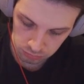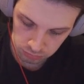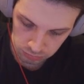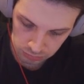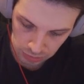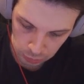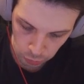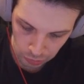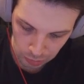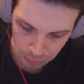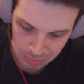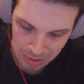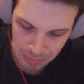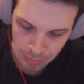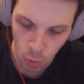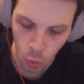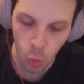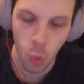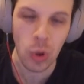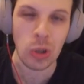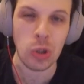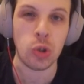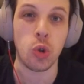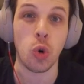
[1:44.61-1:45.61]
dato che abbiamo
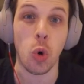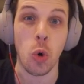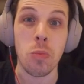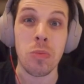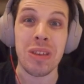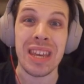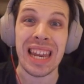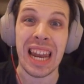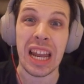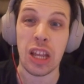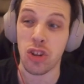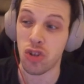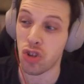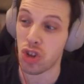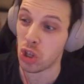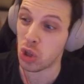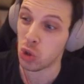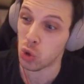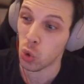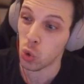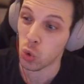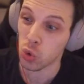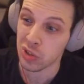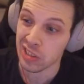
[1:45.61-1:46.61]

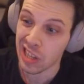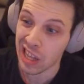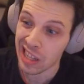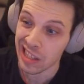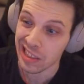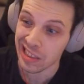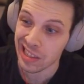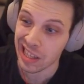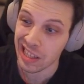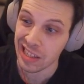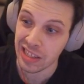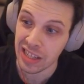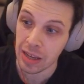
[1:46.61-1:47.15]
4180